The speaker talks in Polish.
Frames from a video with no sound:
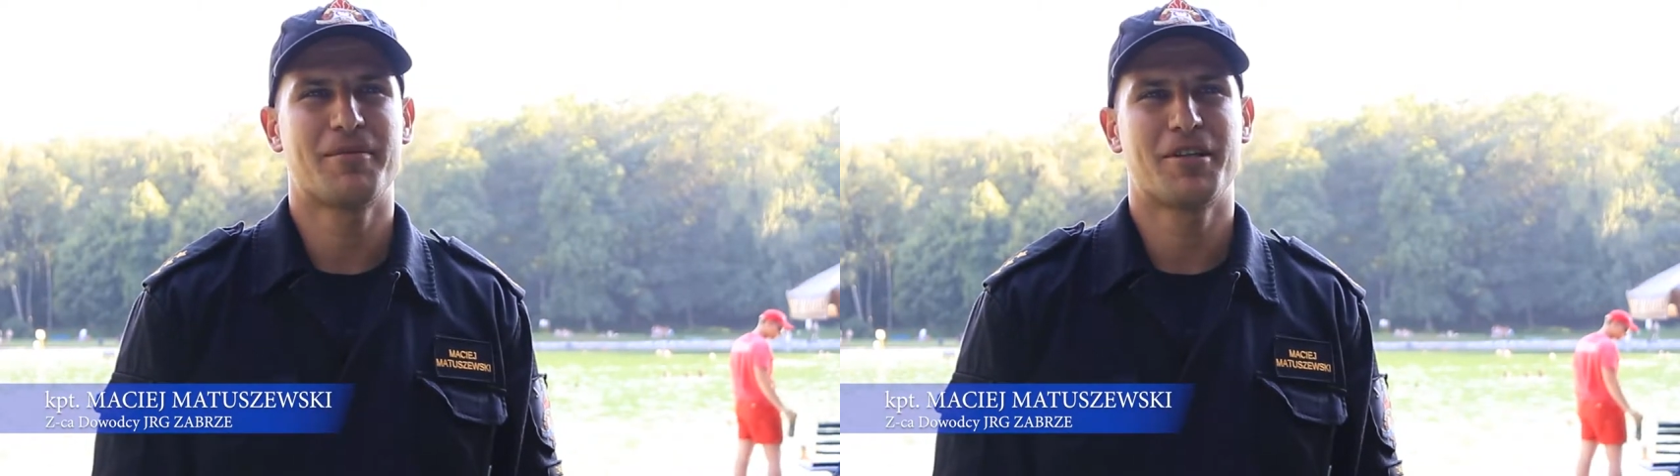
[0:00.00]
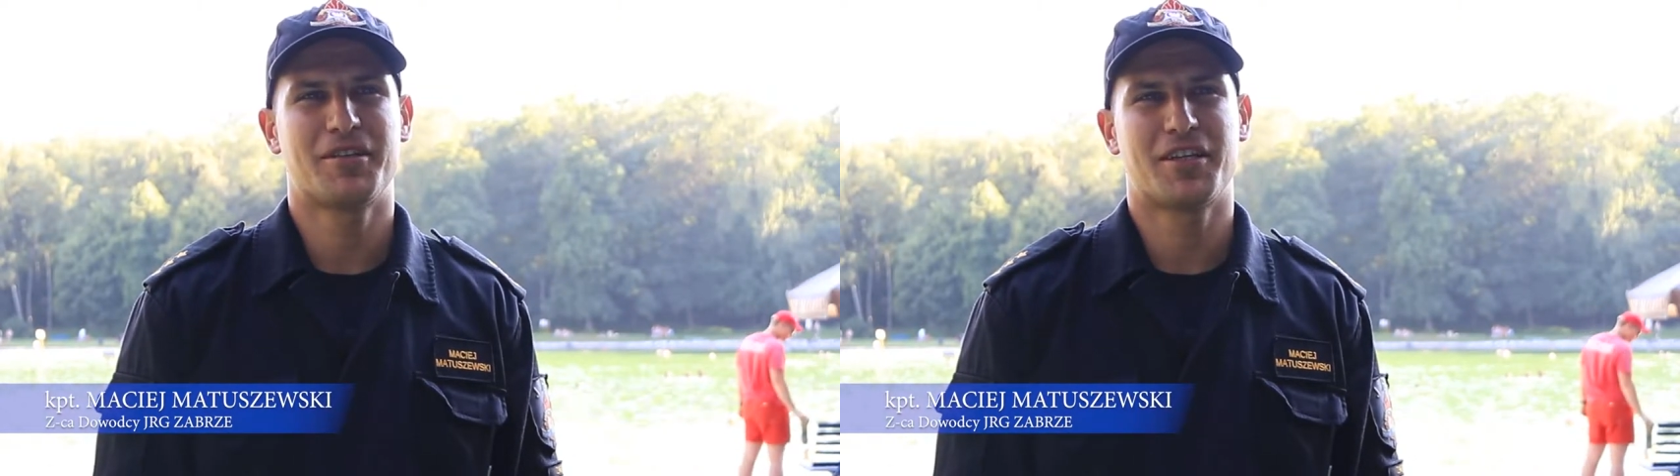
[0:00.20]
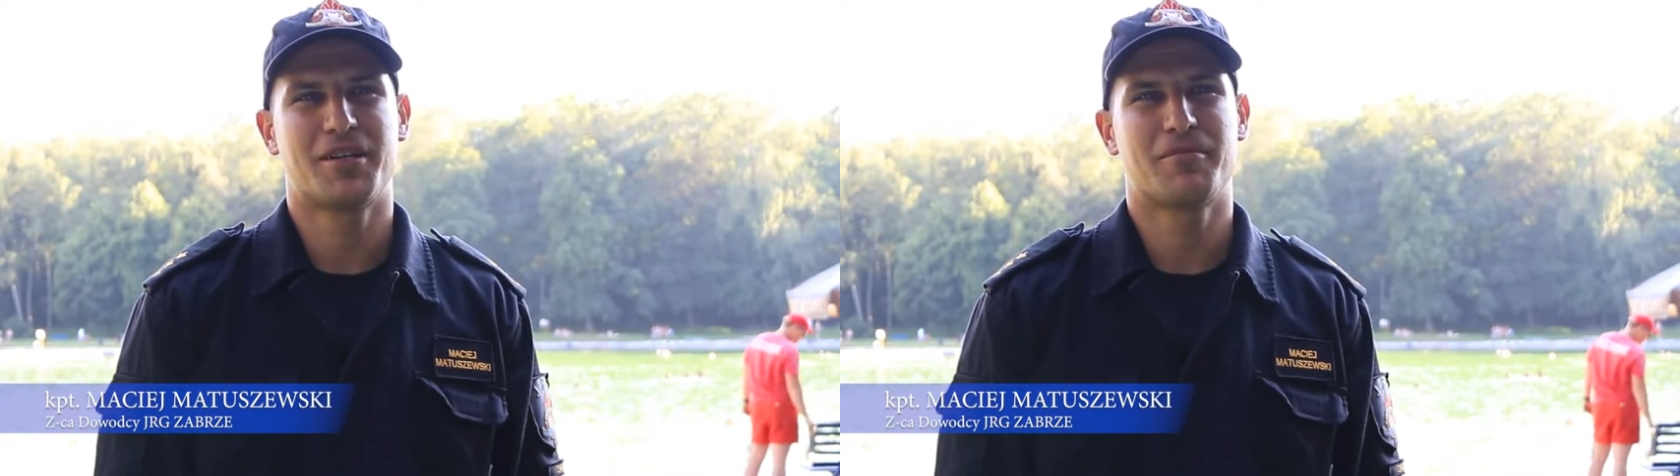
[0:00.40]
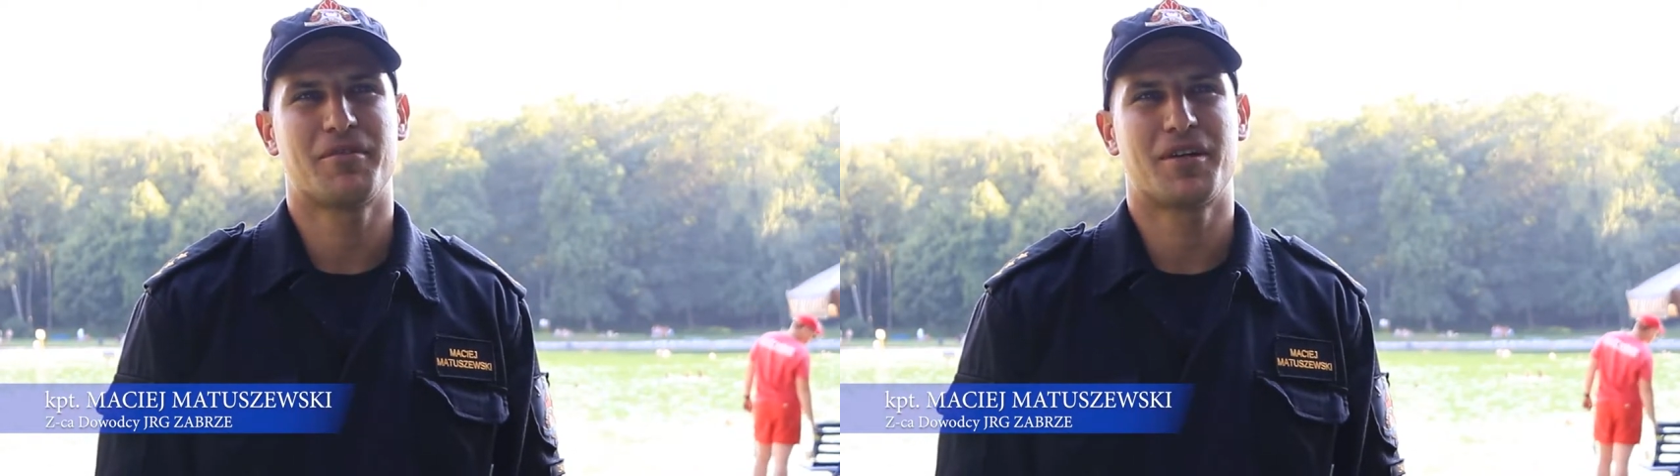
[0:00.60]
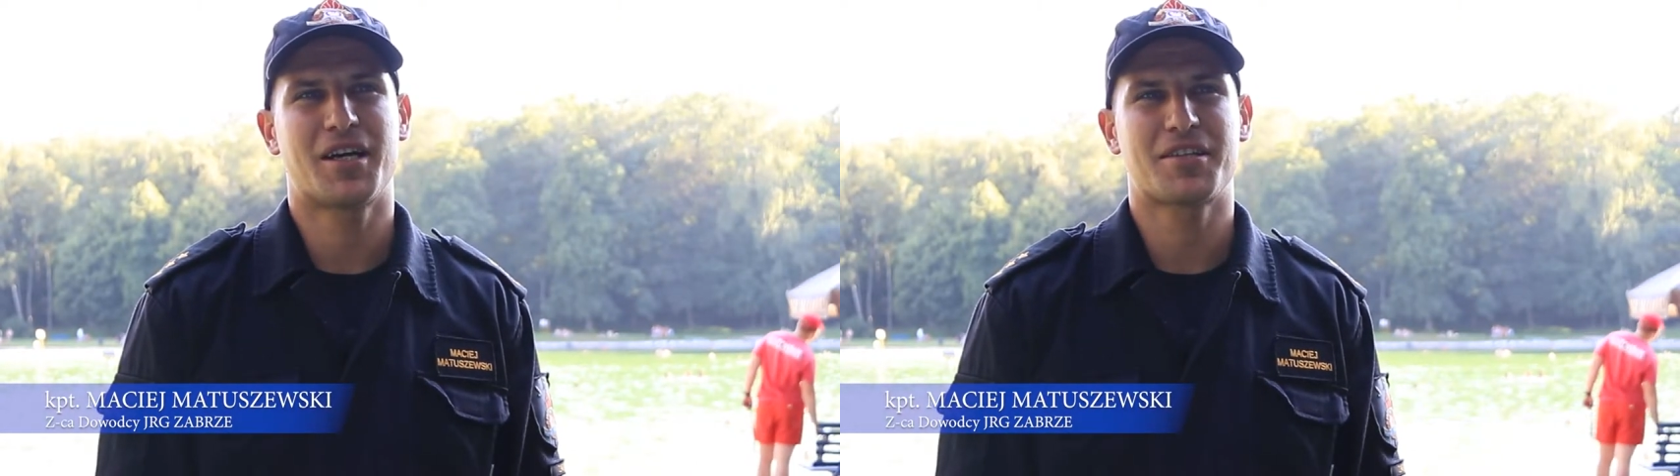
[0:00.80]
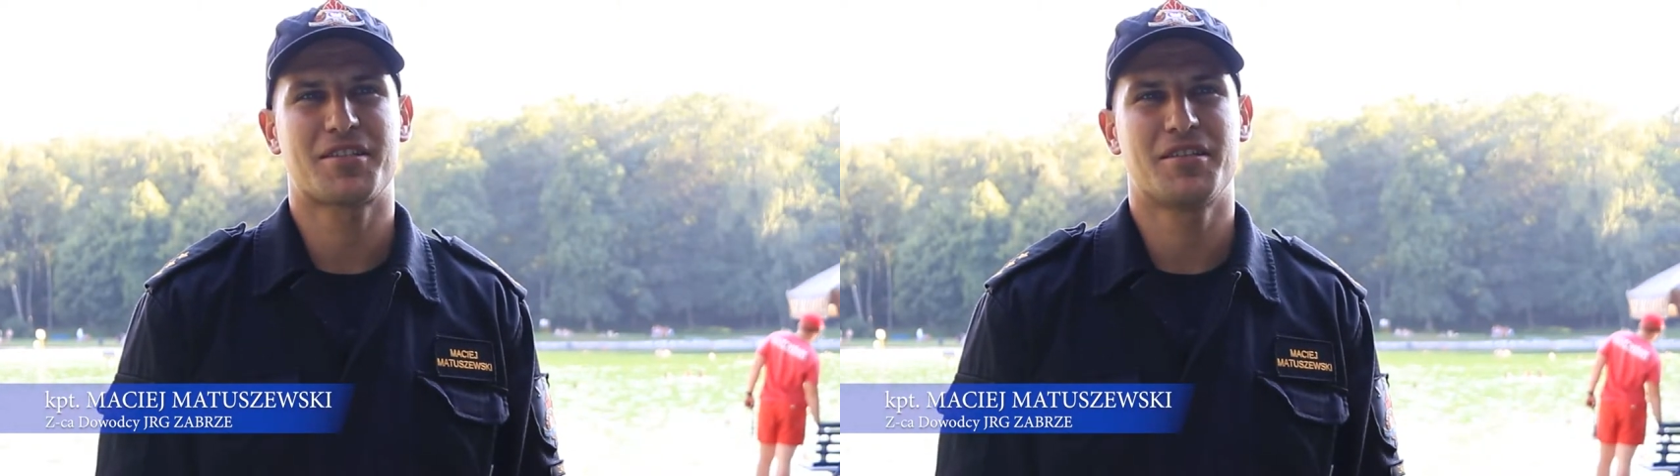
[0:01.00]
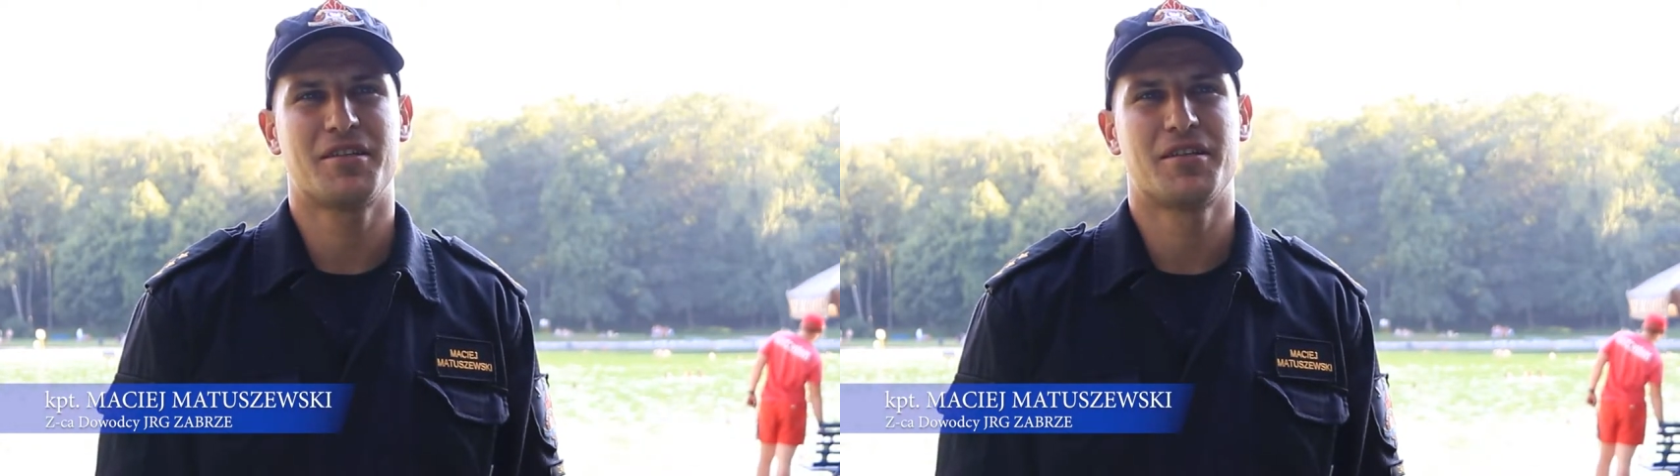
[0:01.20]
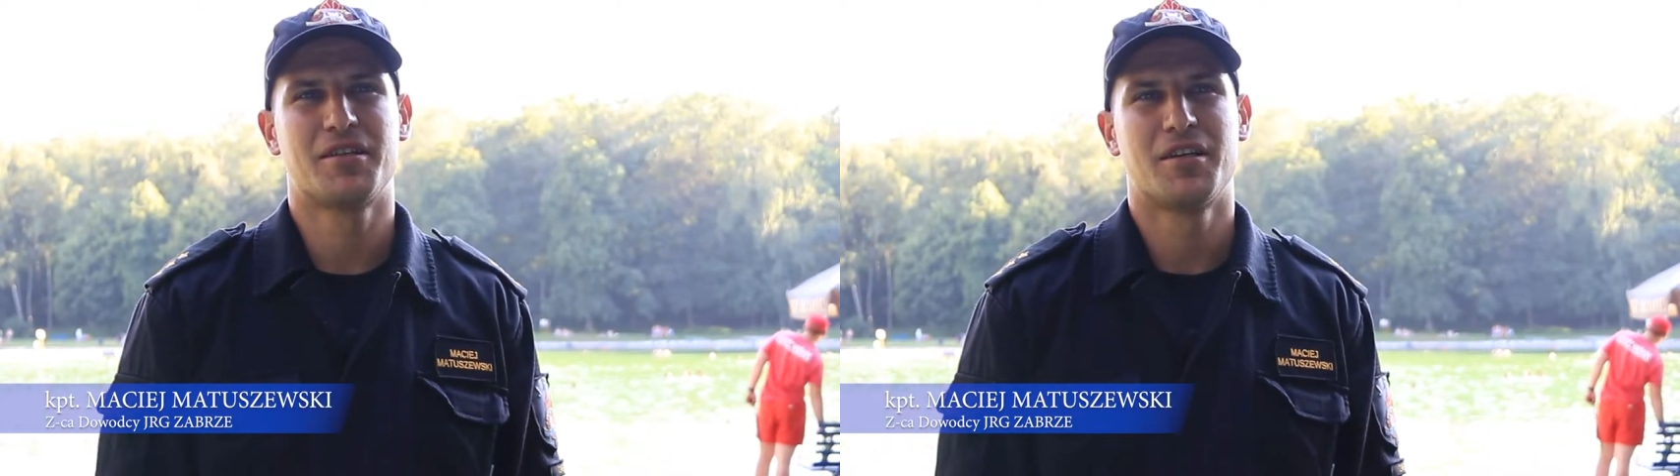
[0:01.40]
elementem
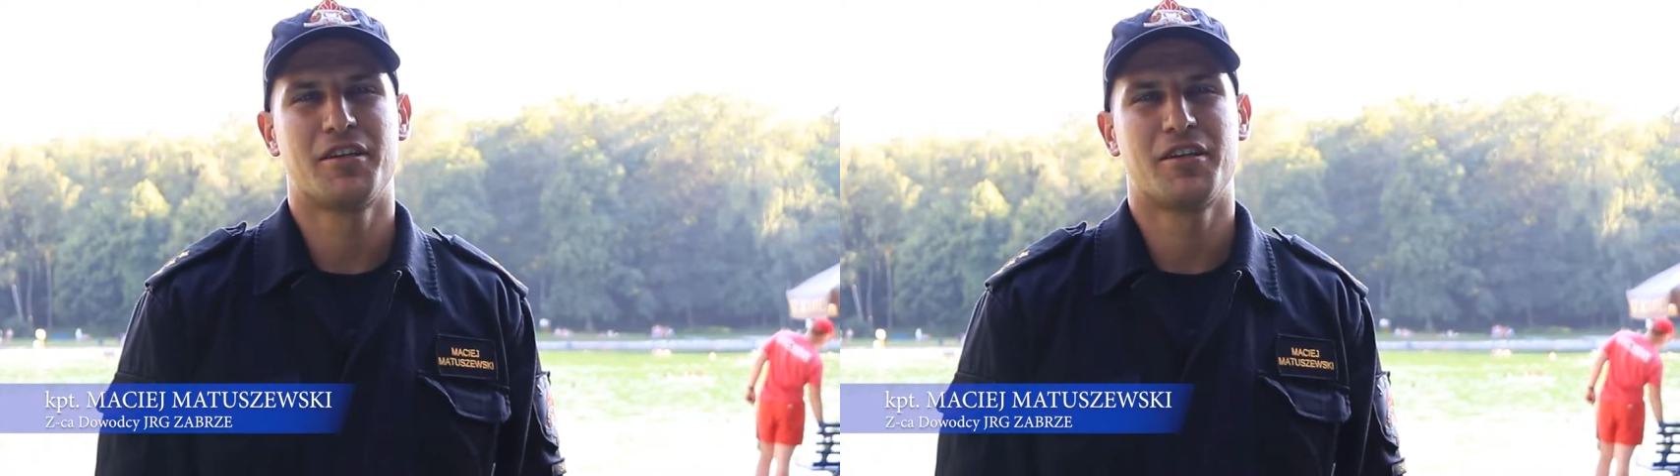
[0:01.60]
akcji